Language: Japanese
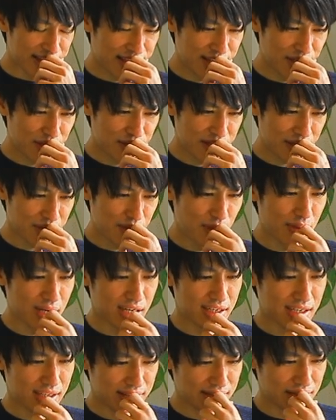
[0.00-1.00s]
白志向
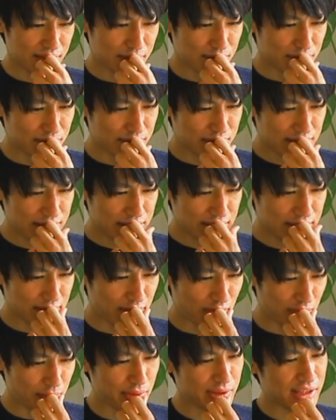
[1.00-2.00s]
かなっていう風に
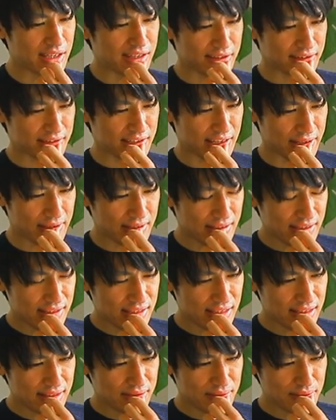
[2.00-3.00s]
思ったんですね。
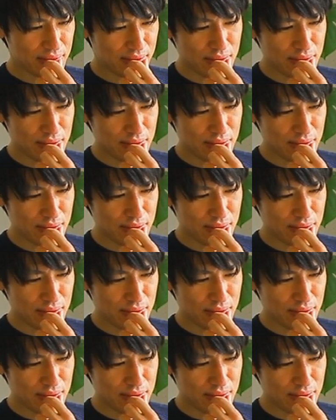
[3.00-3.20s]
で、その